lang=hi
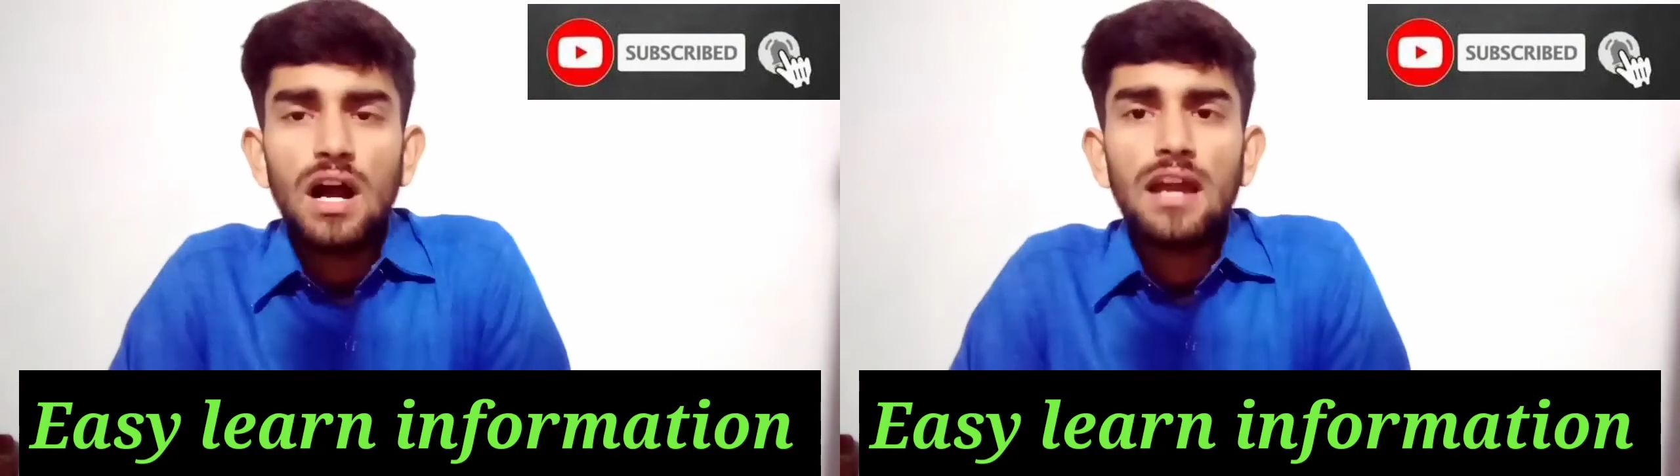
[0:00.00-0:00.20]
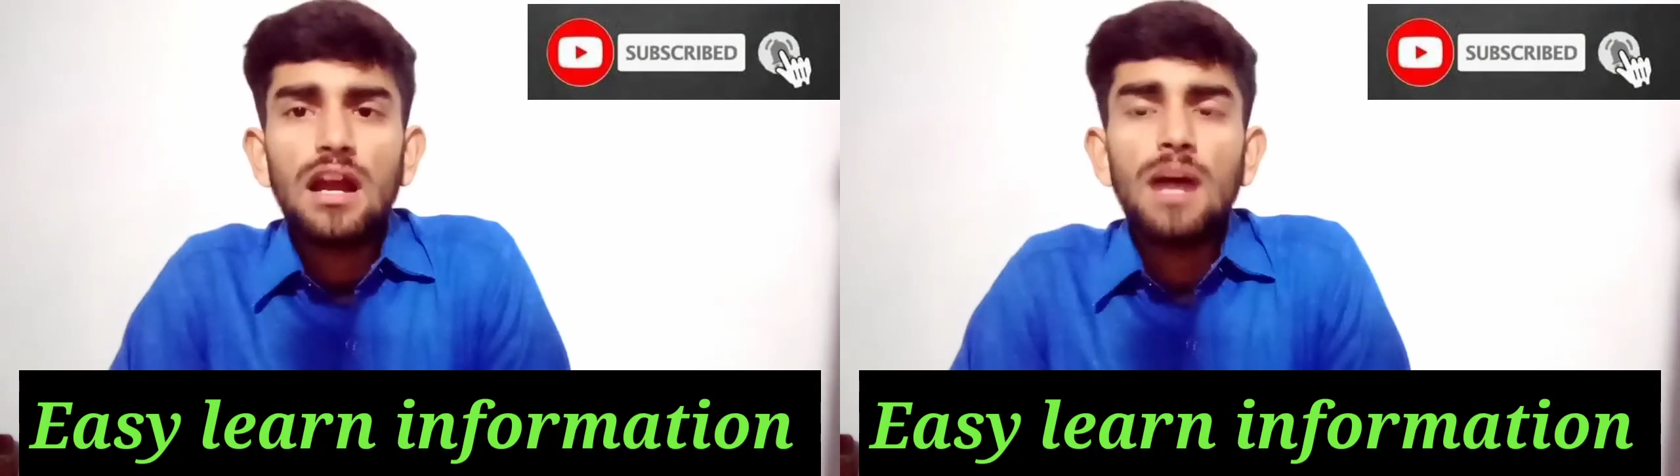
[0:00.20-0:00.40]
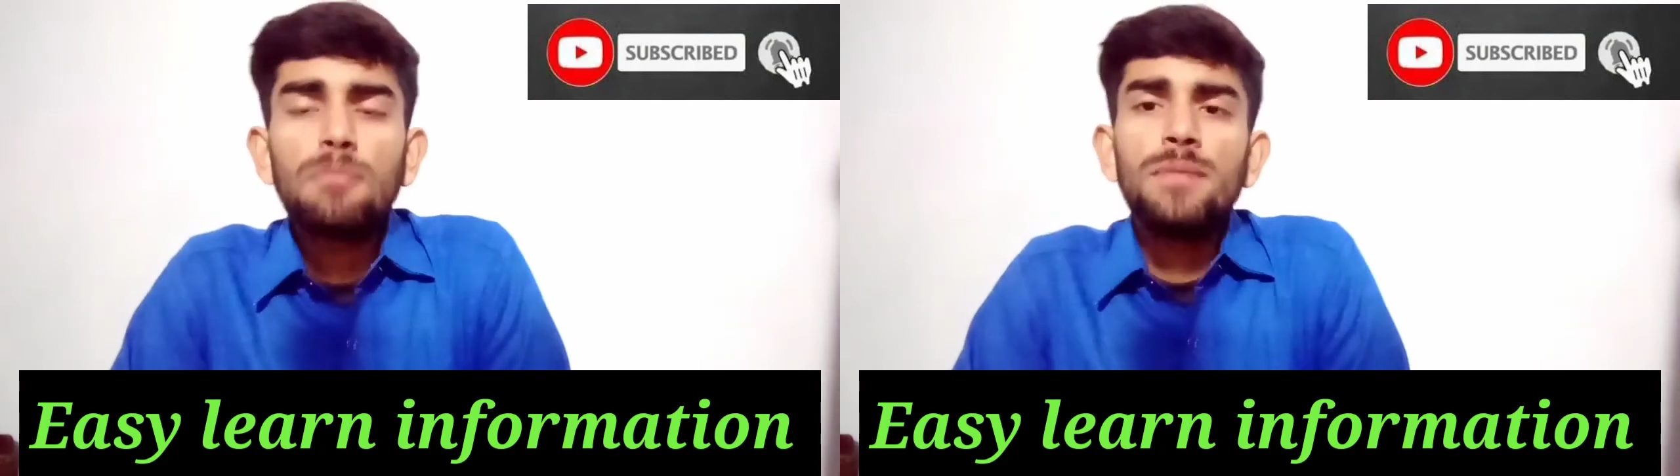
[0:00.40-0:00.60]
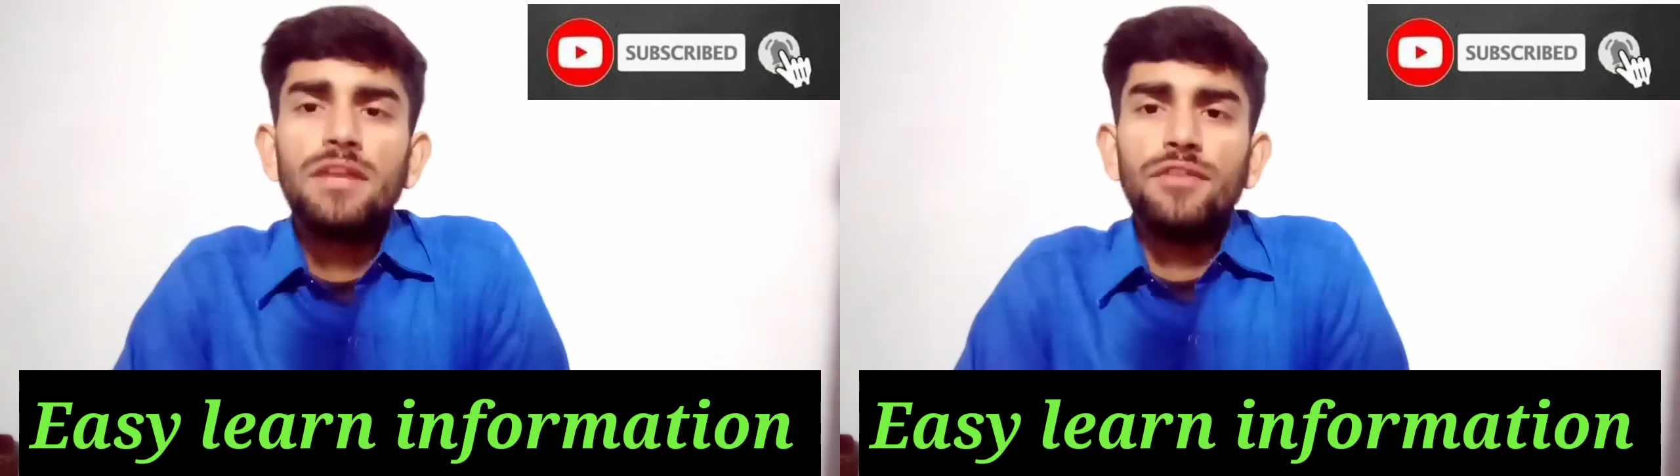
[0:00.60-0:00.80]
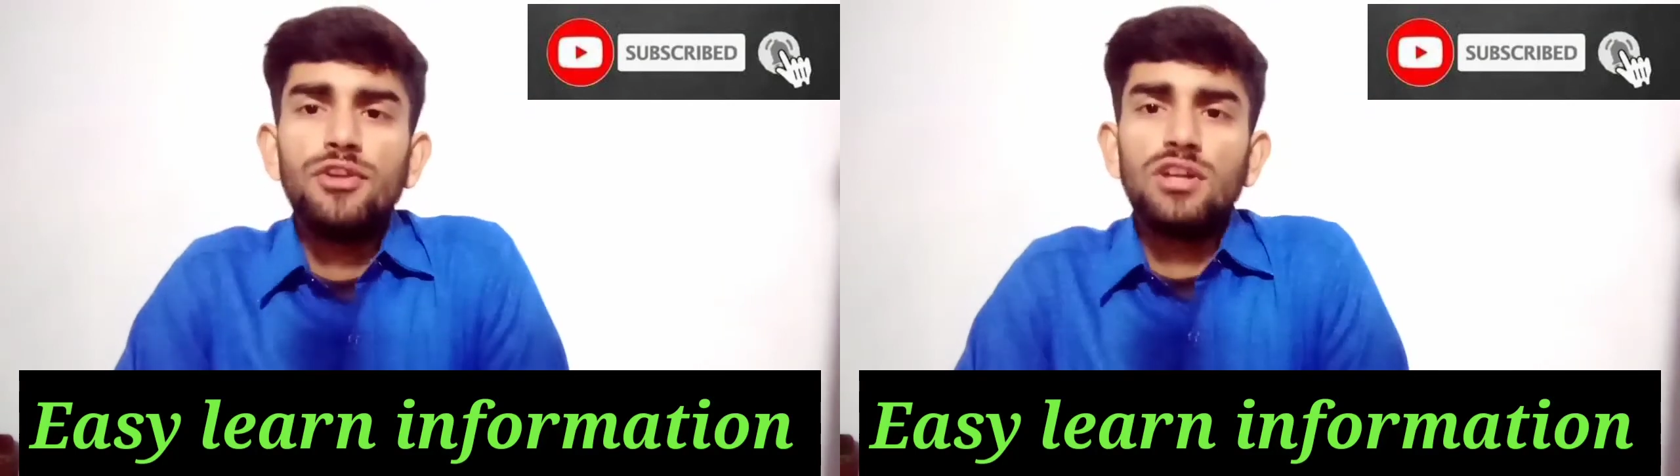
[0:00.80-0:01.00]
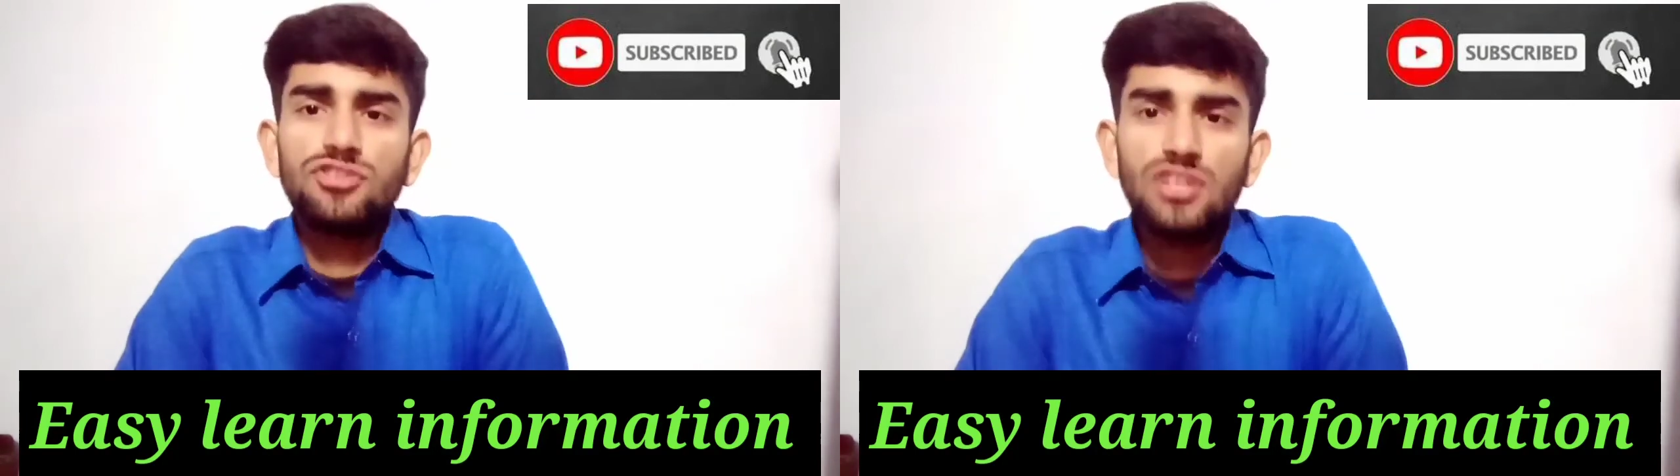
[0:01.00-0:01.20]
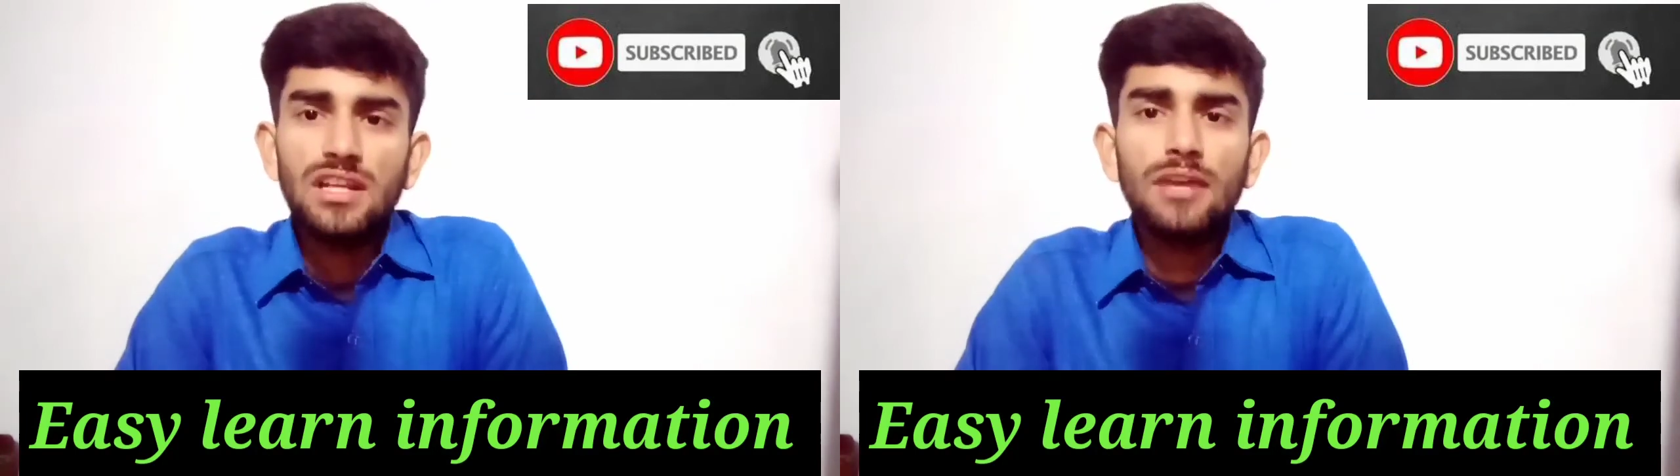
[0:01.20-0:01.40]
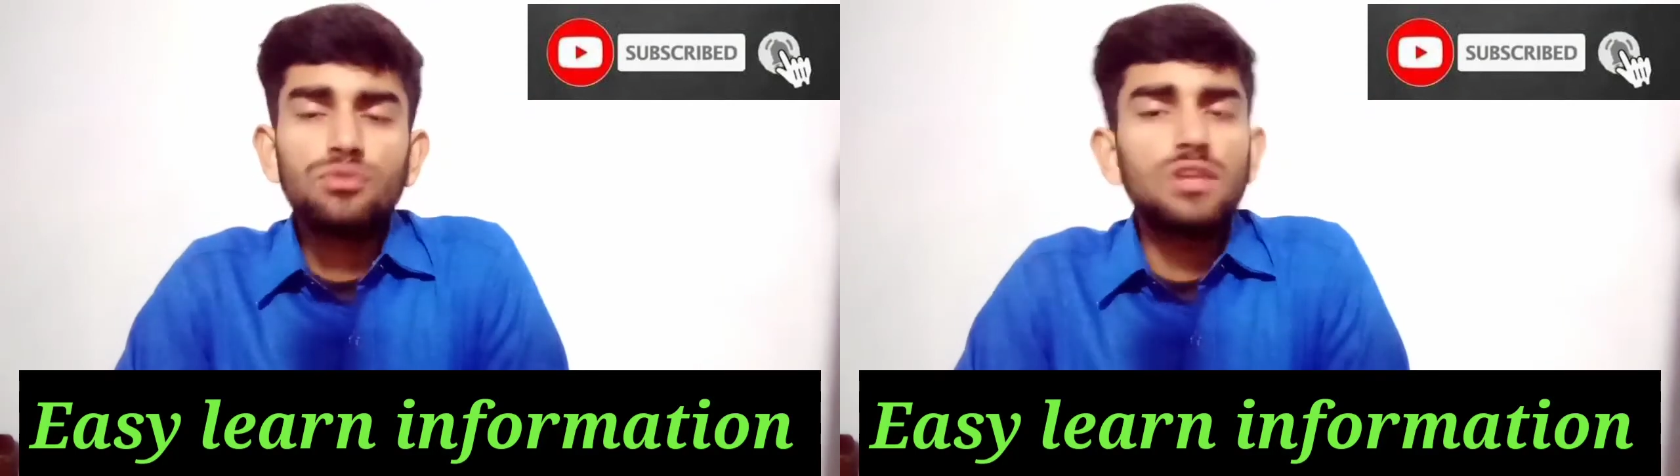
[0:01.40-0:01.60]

अगर आपको मेरी वीडियो अच्छी लगे